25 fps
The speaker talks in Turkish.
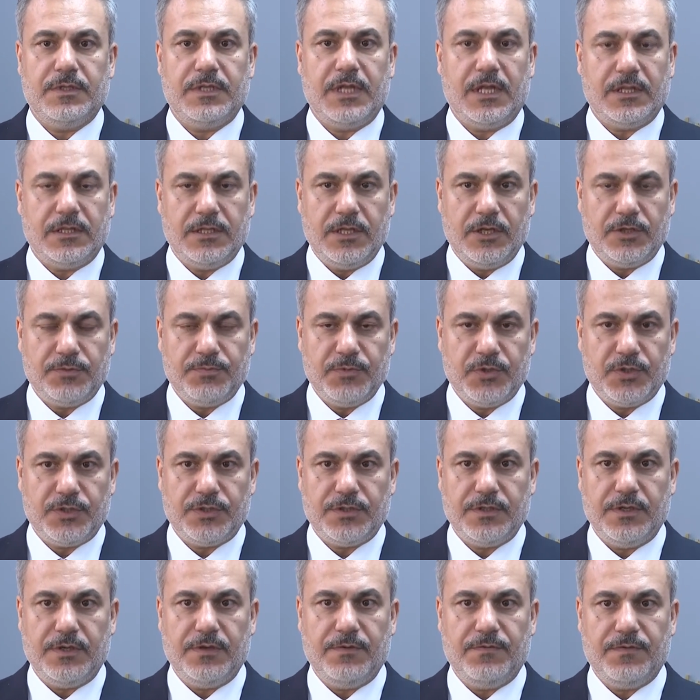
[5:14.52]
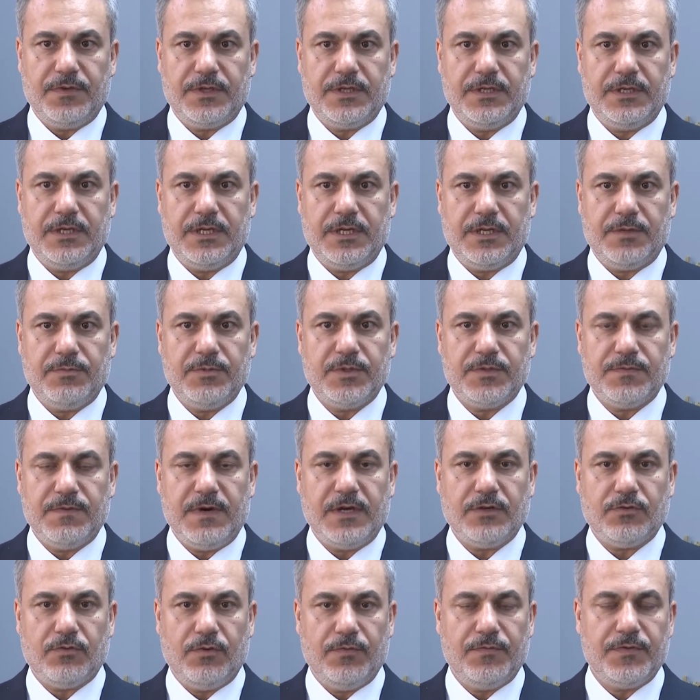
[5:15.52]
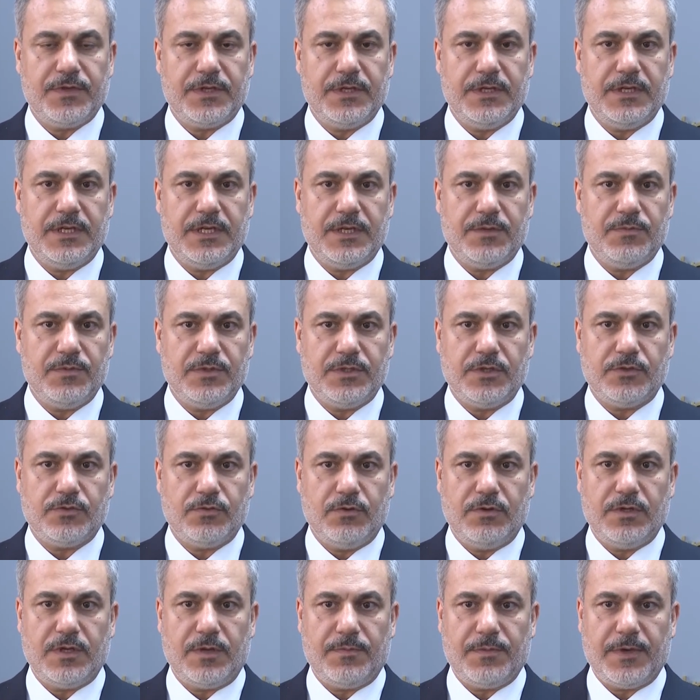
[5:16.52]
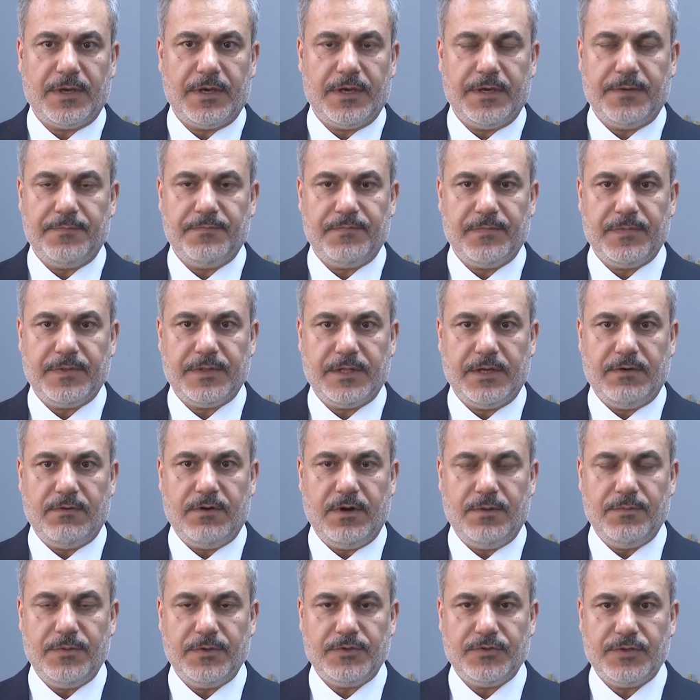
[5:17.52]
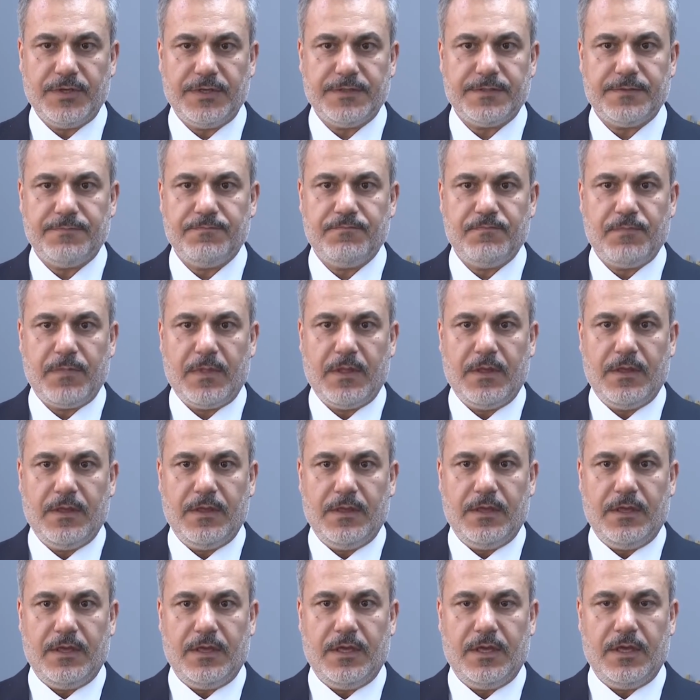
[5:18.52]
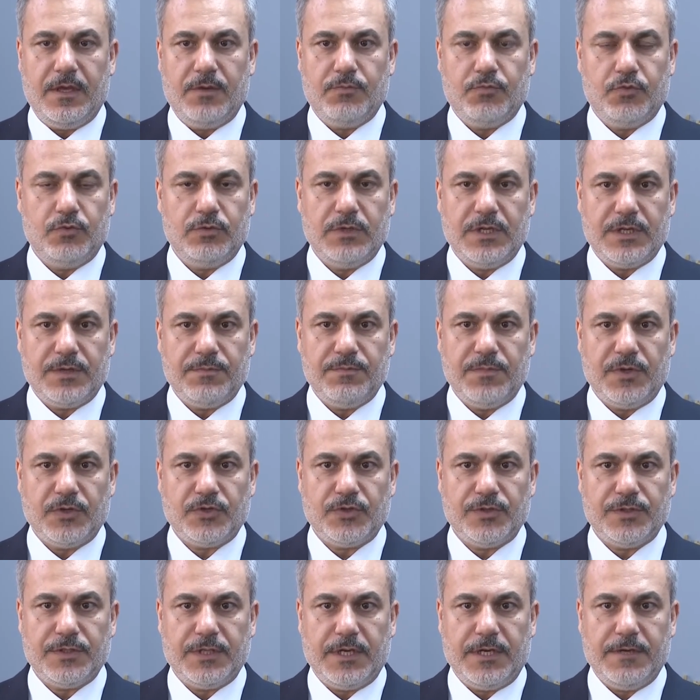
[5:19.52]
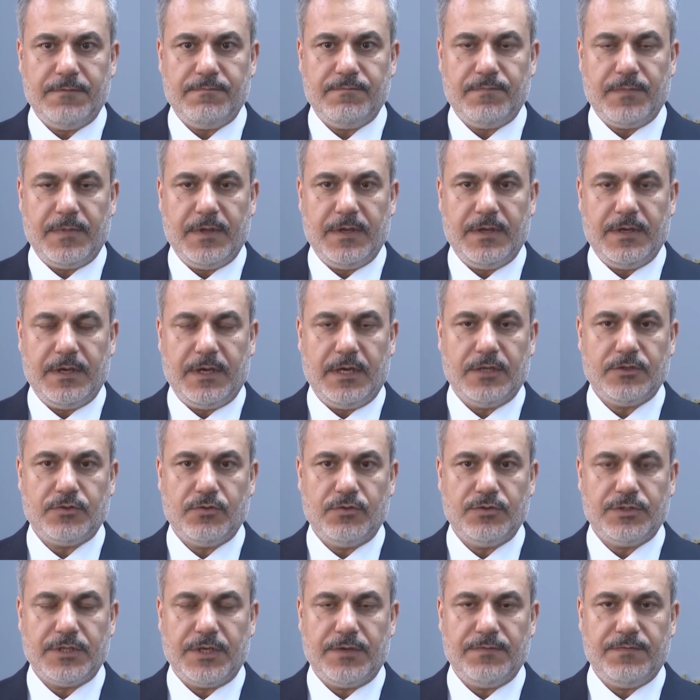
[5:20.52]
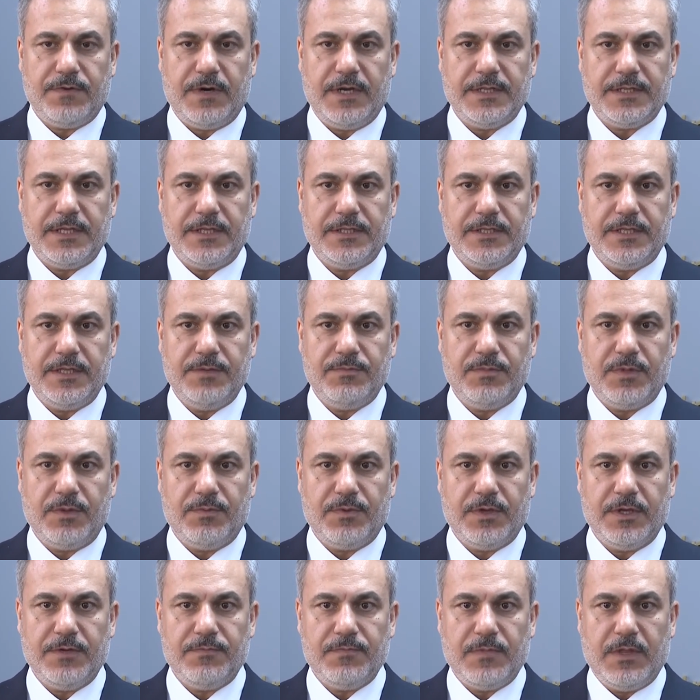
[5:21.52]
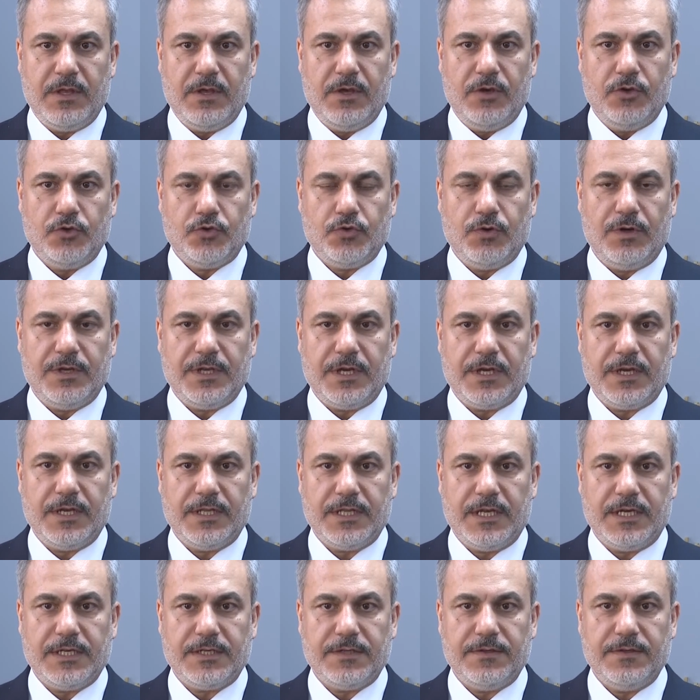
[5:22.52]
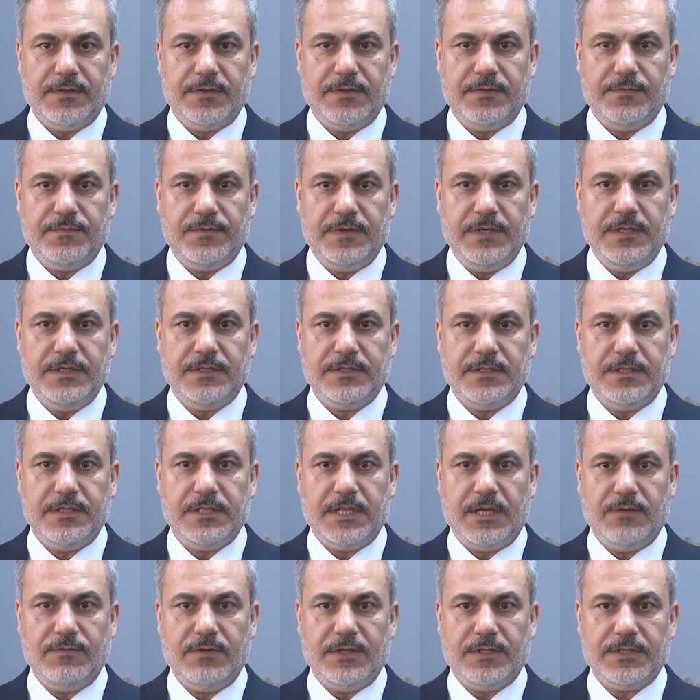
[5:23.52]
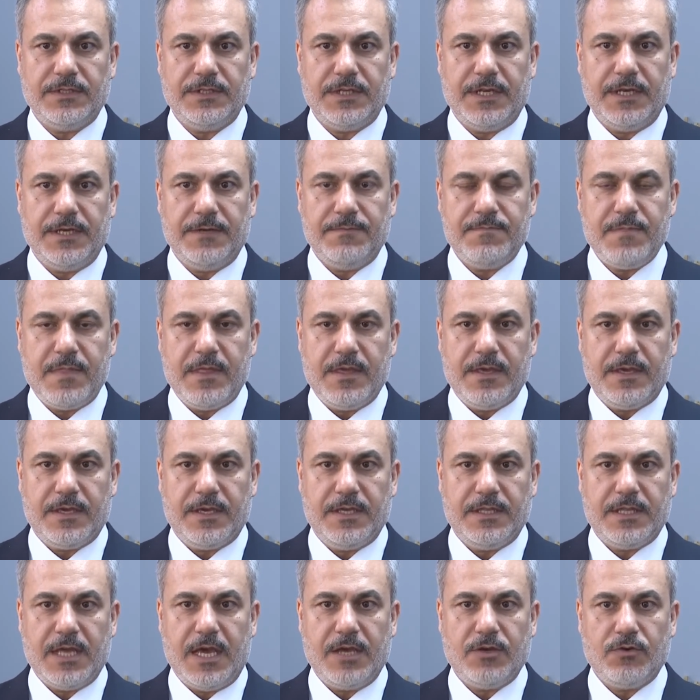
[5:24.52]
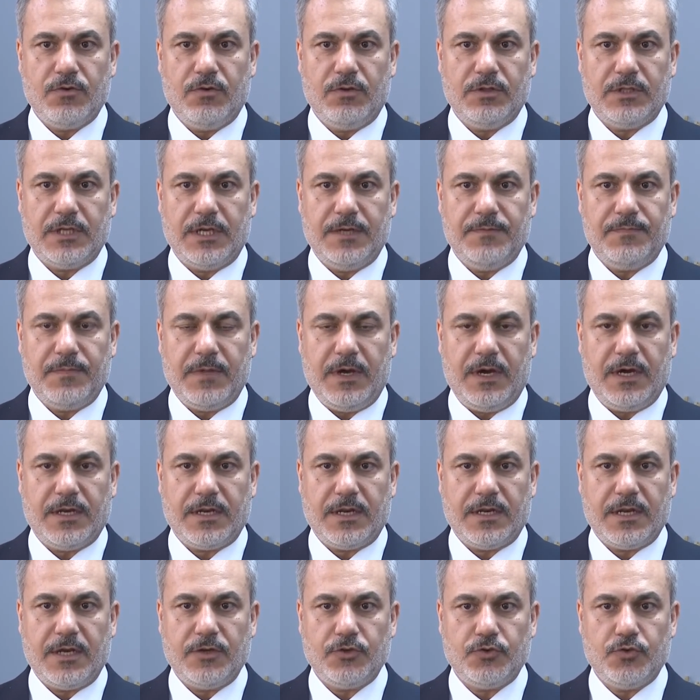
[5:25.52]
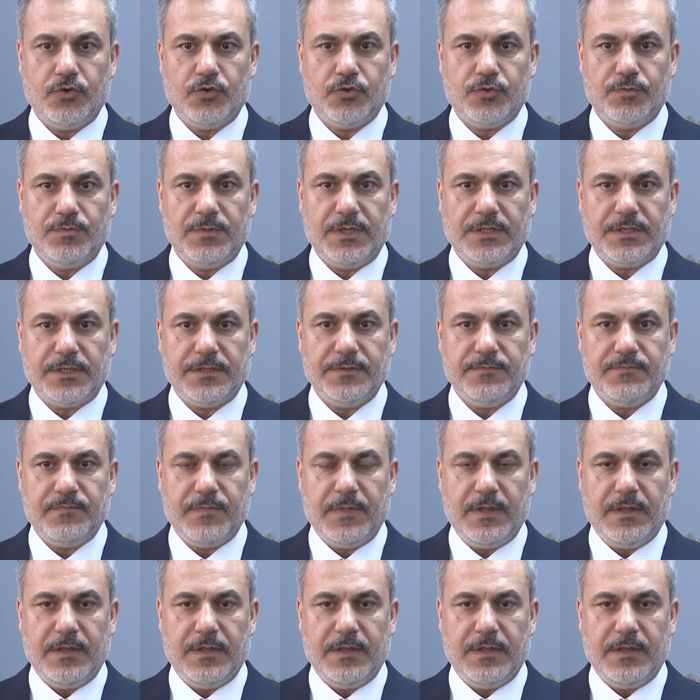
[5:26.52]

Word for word: netleşmiş fikirlerimiz var. O fikirlerimizi söylemeye devam edeceğiz. Ee, bunların başında e, az önce ifade ettiğim gibi şu ana kadar Filistin devletine giden yolda aranan çözümlerin